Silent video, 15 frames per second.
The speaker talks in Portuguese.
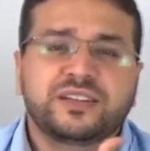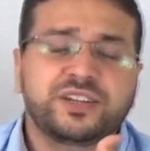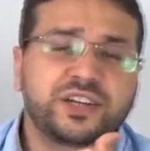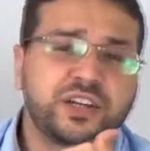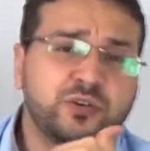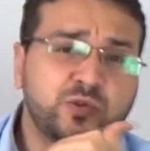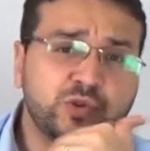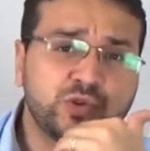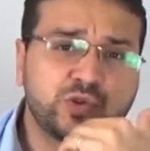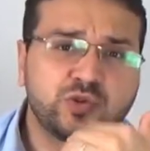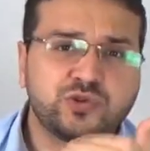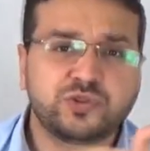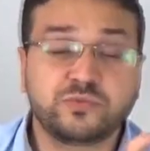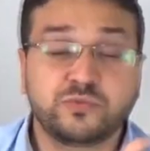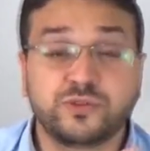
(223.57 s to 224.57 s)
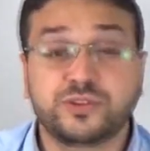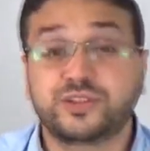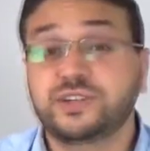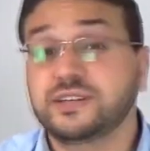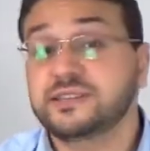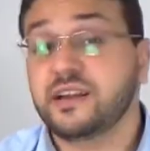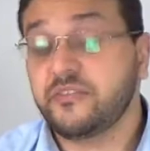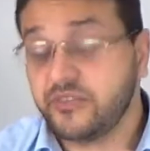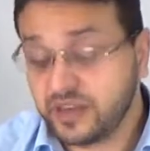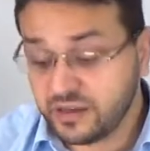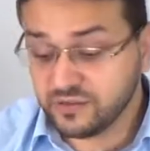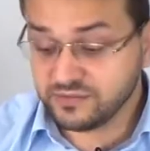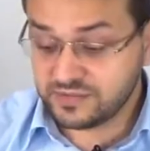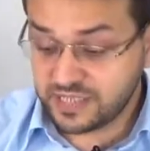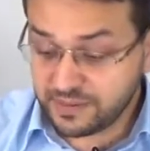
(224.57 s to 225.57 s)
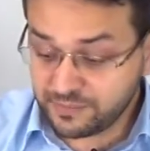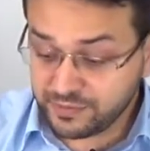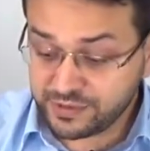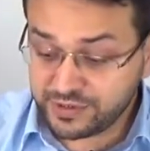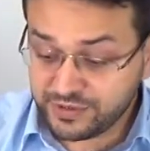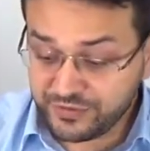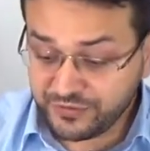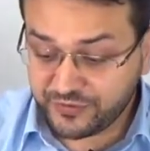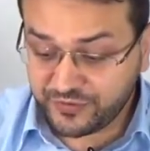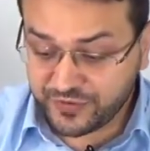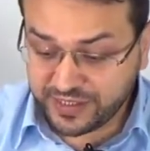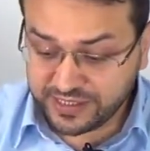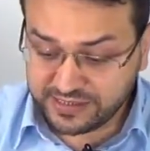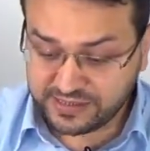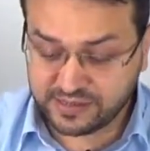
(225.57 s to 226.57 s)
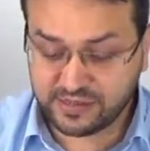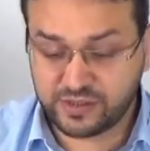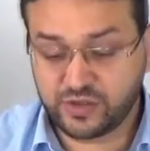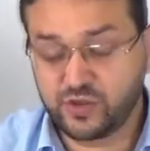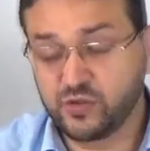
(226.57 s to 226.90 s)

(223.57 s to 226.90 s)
e que nos últimos dias haveriam tempos difíceis,